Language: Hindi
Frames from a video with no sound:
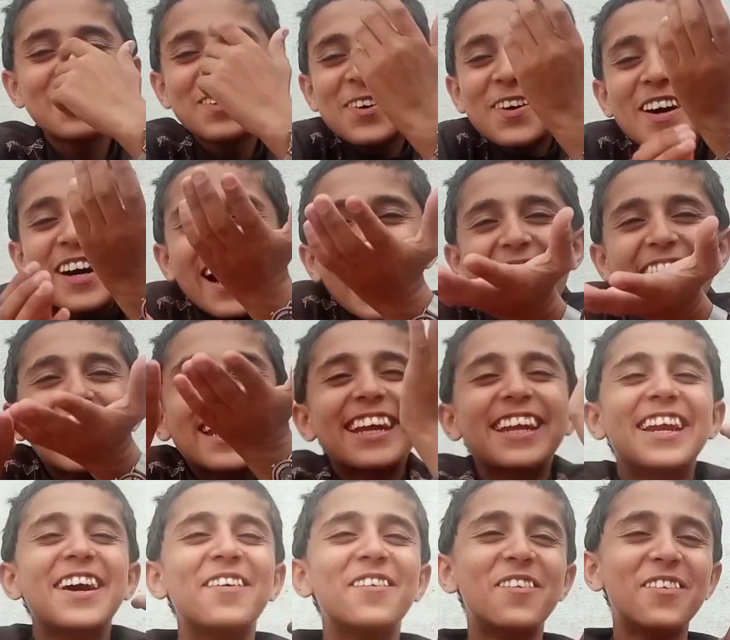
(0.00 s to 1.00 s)
हो गए
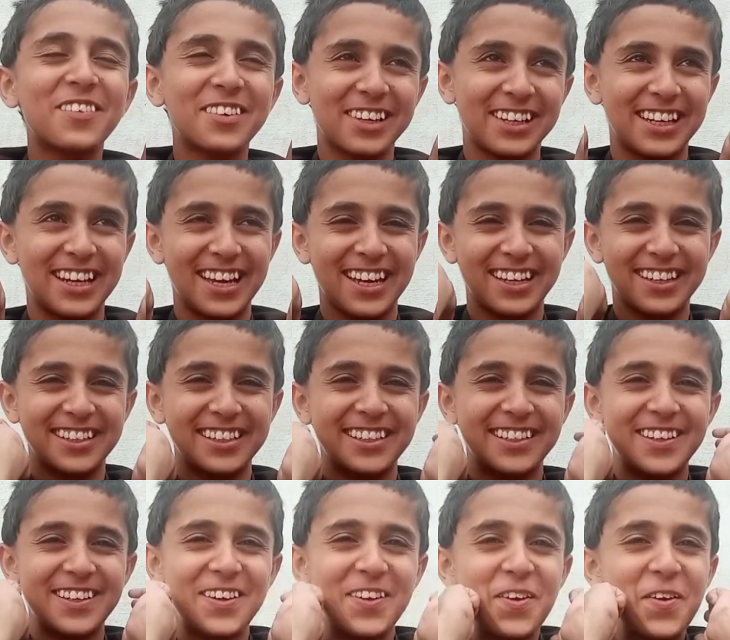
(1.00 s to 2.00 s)
नहीं नामुमकिन
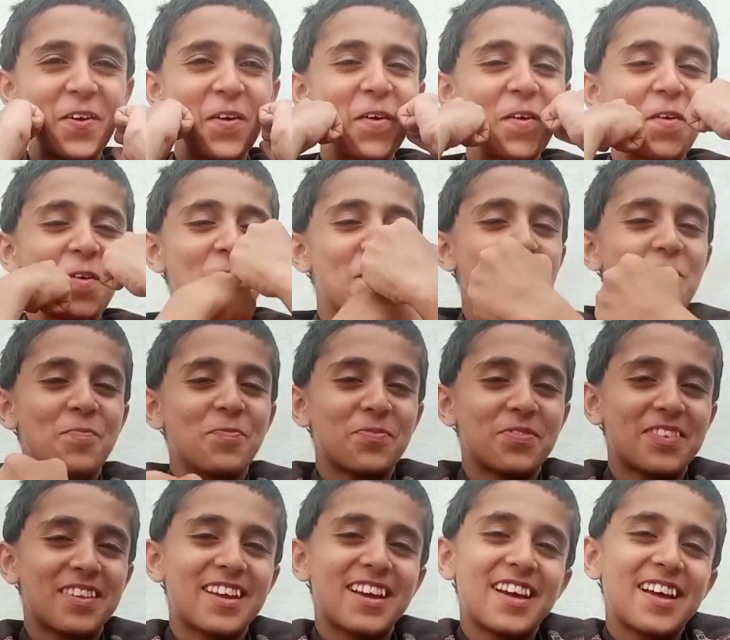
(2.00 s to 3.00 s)
मैं मुमकिन
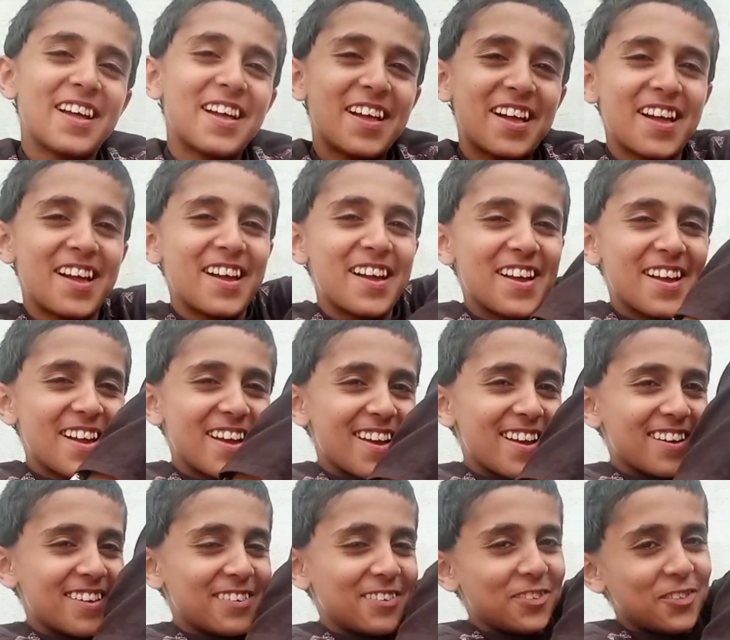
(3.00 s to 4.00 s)
इंशाल्लाह करके दिखाऊंगा
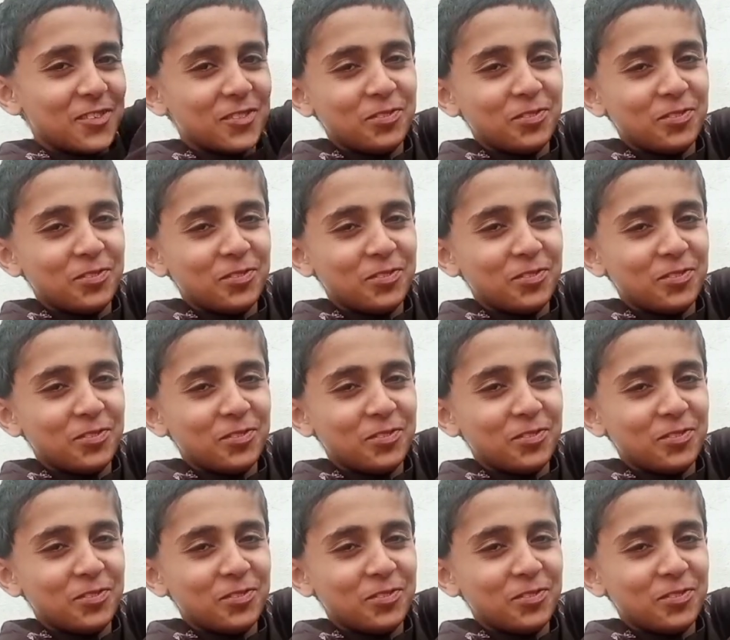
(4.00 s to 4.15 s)
आपको